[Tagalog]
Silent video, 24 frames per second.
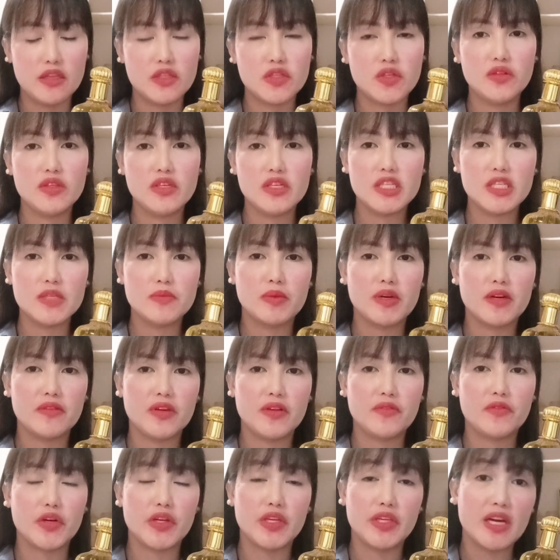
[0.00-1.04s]
So, this is
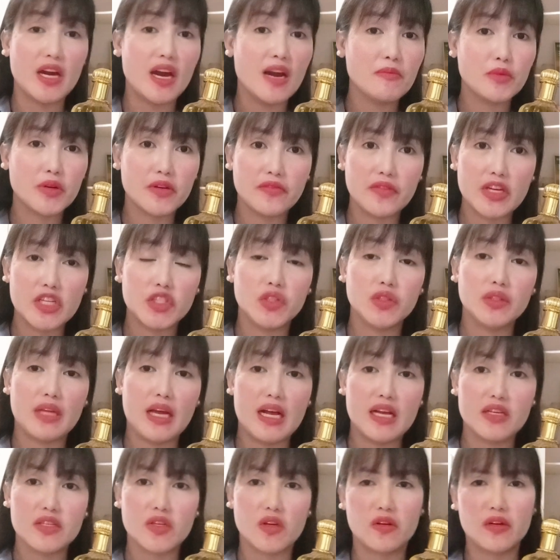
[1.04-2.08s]
perfect for young
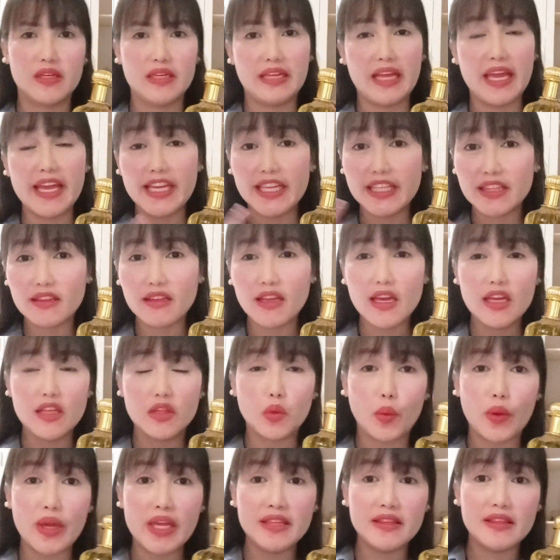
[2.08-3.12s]
professionals or late
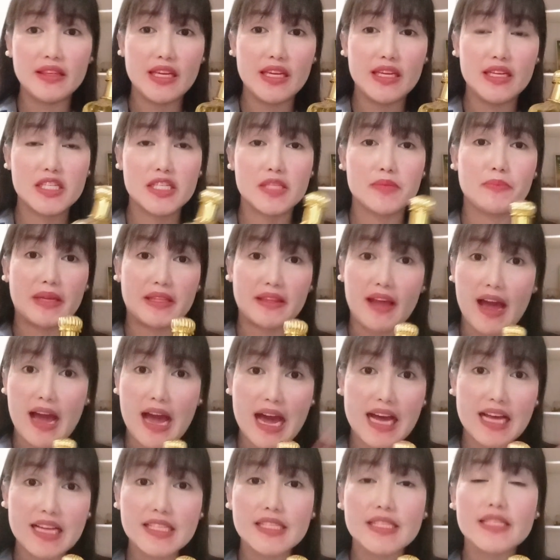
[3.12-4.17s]
20s
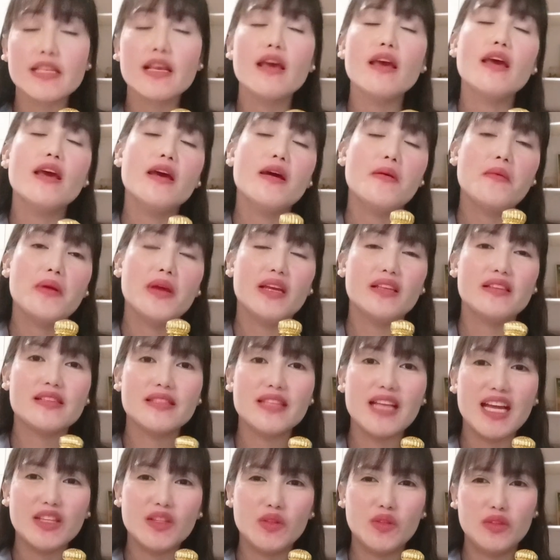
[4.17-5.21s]
pataas it's
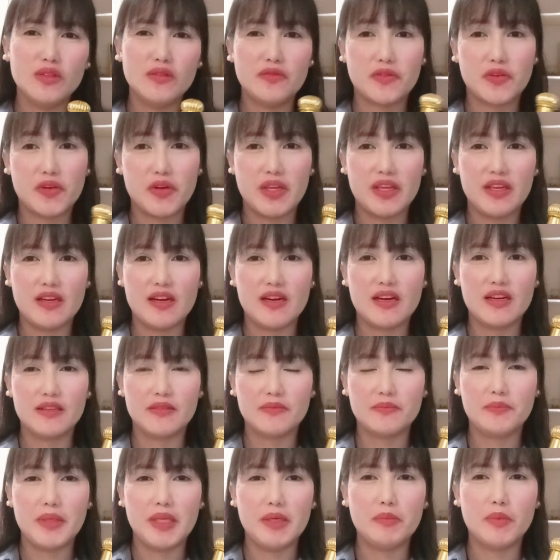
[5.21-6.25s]
not good for
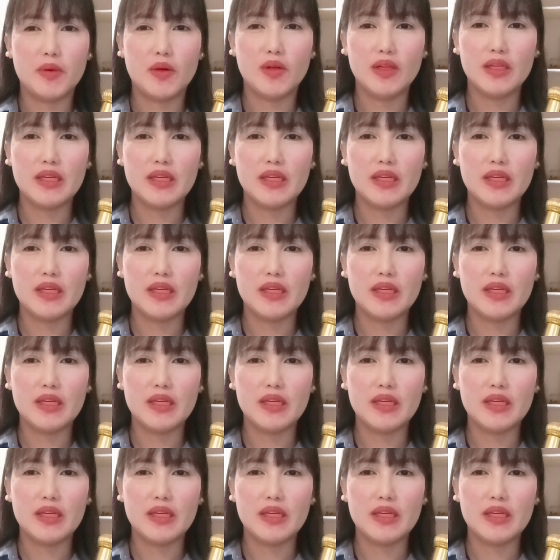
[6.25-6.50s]
young people